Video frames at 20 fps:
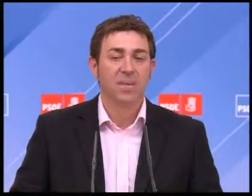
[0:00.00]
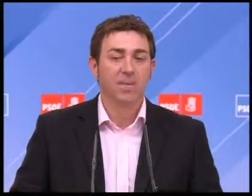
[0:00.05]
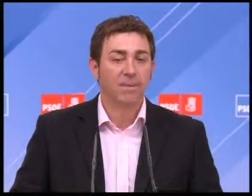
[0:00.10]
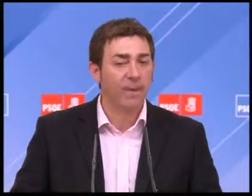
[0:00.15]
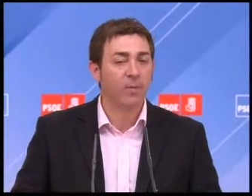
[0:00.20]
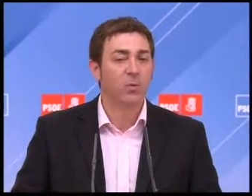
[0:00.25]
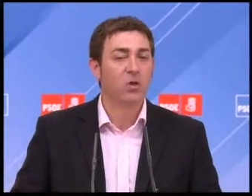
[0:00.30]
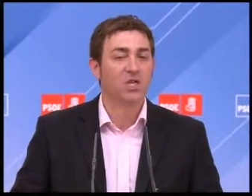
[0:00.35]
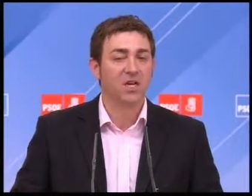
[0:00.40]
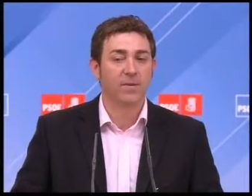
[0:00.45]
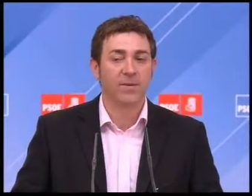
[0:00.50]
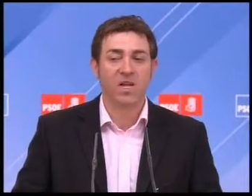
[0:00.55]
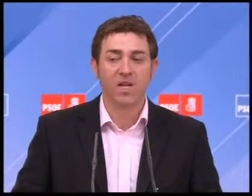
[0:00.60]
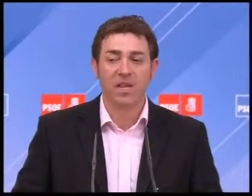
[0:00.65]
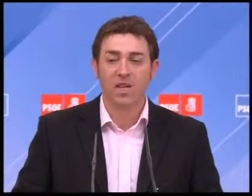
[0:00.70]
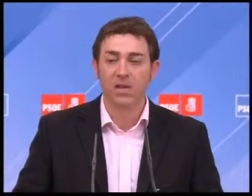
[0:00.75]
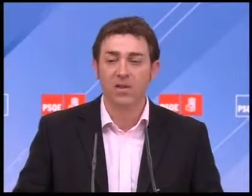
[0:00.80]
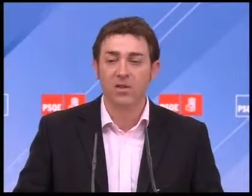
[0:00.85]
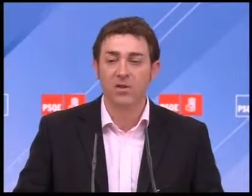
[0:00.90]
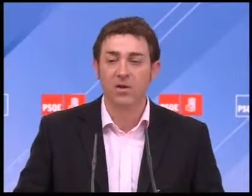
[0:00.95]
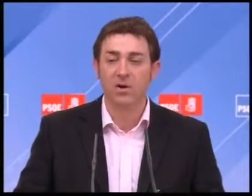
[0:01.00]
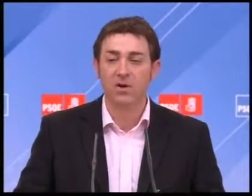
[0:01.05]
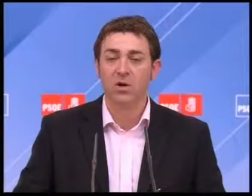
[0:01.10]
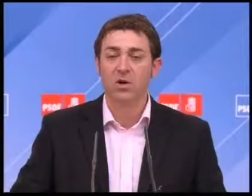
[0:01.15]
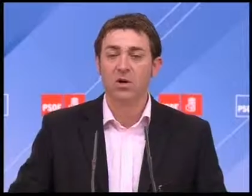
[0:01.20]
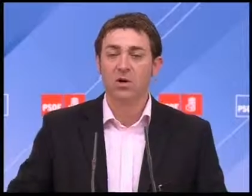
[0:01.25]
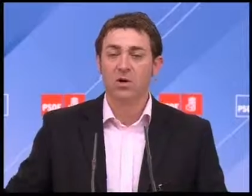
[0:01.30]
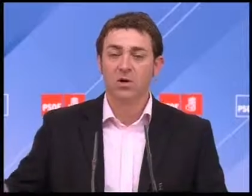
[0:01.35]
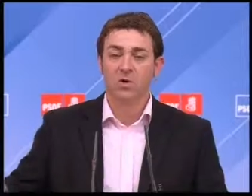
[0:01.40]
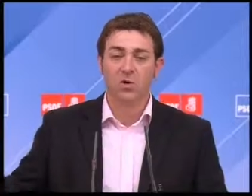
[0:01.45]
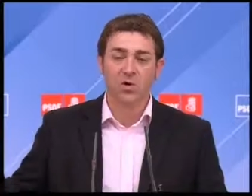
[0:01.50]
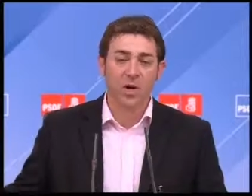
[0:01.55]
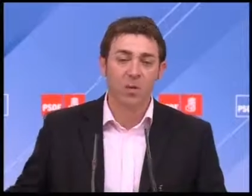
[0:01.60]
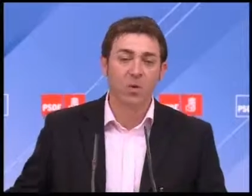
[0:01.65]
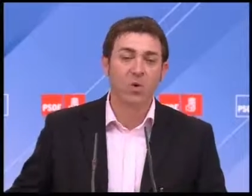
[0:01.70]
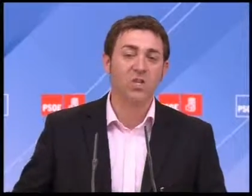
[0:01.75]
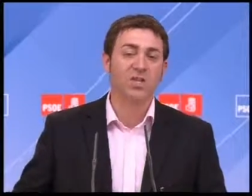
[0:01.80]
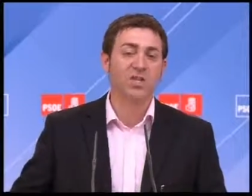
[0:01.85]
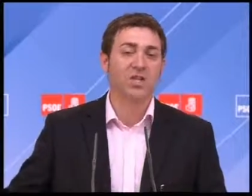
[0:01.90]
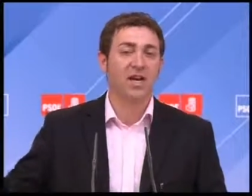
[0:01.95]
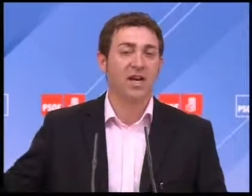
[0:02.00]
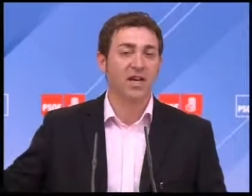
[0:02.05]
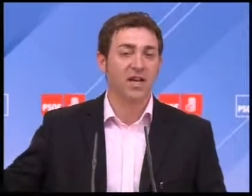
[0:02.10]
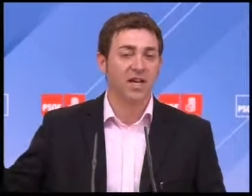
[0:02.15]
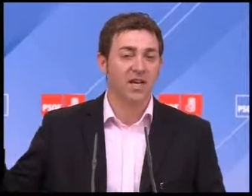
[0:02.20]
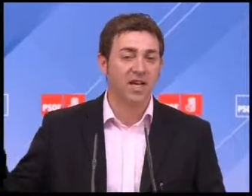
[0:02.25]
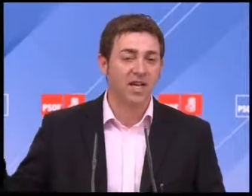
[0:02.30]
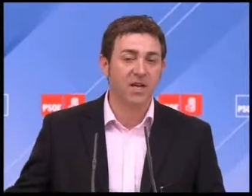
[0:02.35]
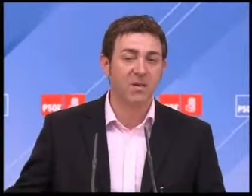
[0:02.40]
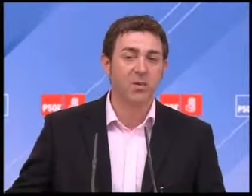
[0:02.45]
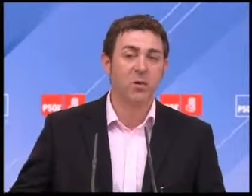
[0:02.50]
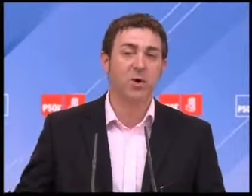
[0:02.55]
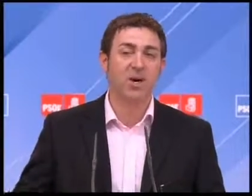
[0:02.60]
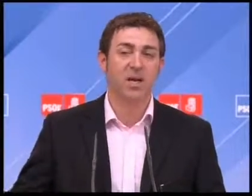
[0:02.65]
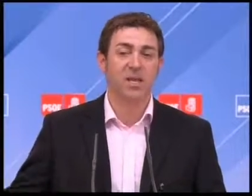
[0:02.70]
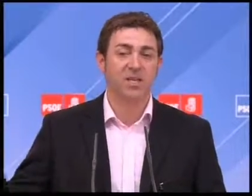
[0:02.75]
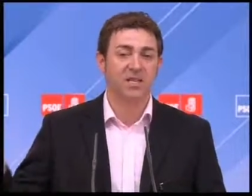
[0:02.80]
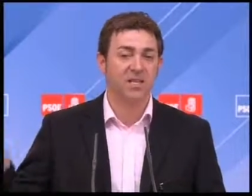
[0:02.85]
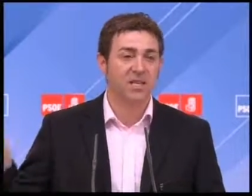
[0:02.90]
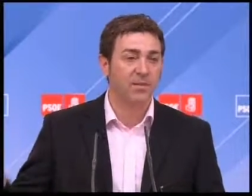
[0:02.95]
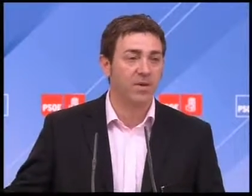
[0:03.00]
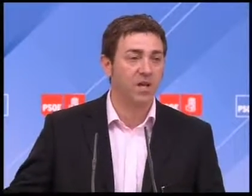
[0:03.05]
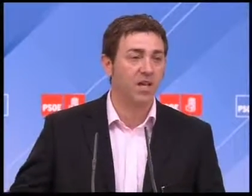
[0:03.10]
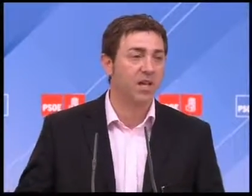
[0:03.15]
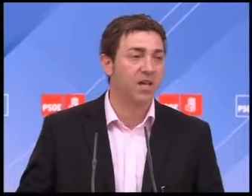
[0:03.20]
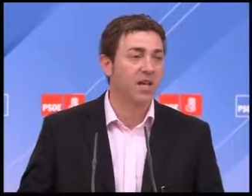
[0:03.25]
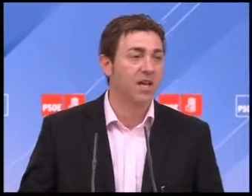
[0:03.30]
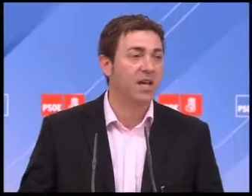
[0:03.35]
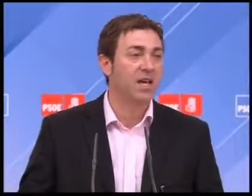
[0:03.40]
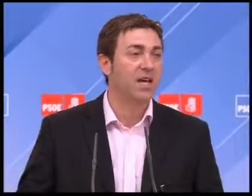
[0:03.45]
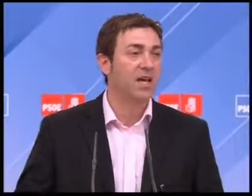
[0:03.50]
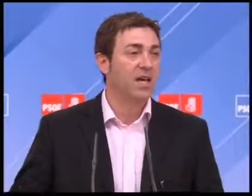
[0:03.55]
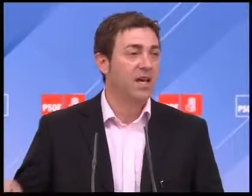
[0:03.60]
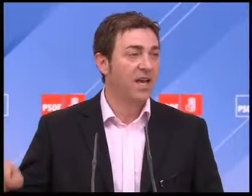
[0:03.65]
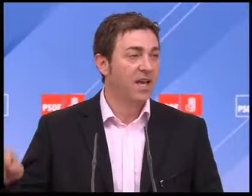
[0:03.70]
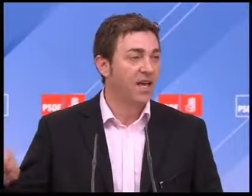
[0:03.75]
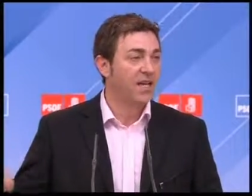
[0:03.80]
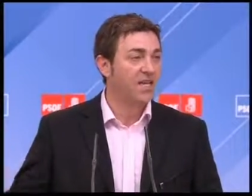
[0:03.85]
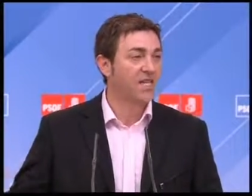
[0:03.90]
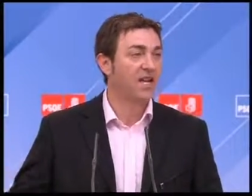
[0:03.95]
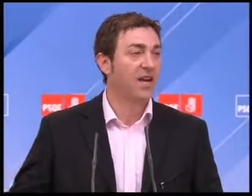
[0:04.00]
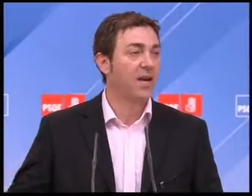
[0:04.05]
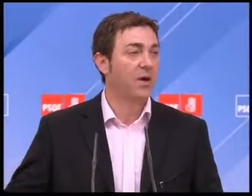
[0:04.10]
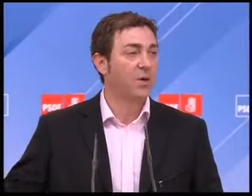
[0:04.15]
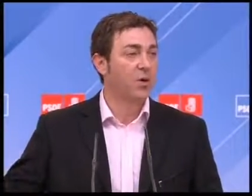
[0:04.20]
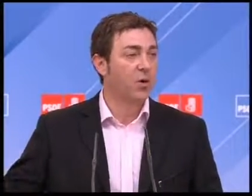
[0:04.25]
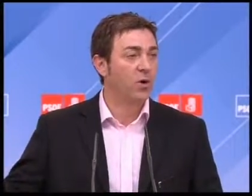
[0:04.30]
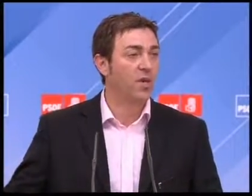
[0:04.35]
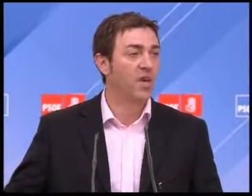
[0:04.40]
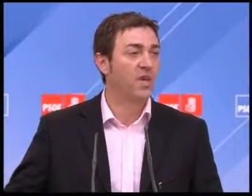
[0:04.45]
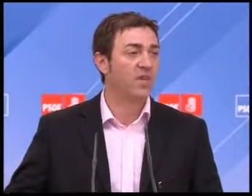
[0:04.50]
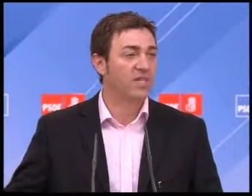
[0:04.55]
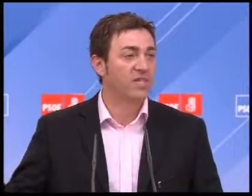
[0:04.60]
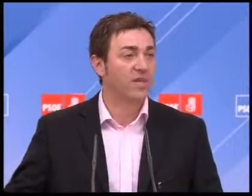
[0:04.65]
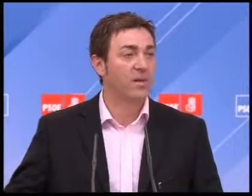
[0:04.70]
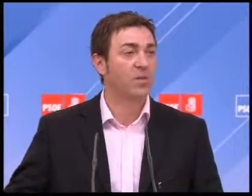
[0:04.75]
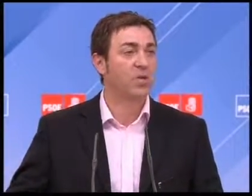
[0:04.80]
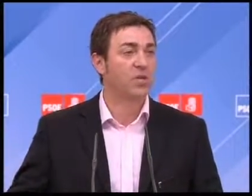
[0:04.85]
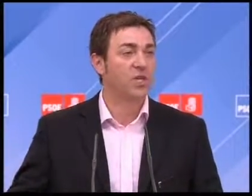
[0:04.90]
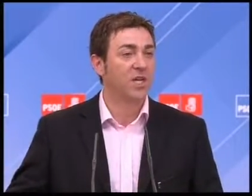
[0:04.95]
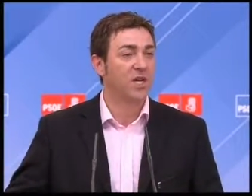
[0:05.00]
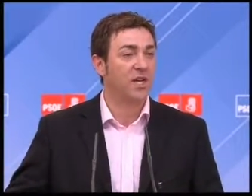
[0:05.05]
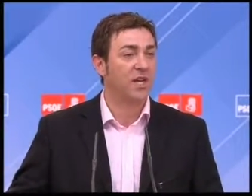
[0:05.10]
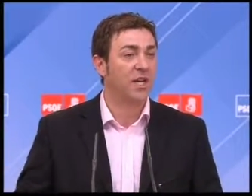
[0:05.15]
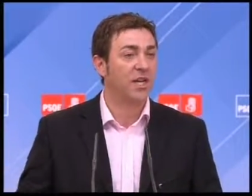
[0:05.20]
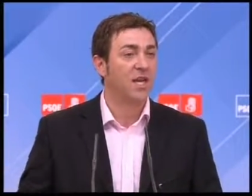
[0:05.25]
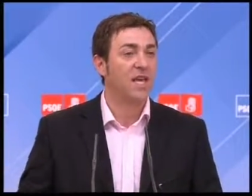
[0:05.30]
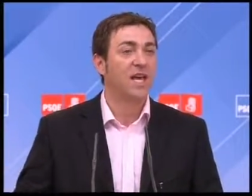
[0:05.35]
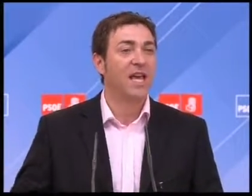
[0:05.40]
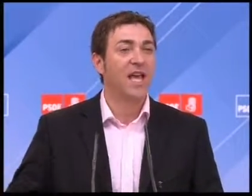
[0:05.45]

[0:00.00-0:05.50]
Vamos avanzando y una muestra inequívoca de ese avance es que hoy estamos aquí,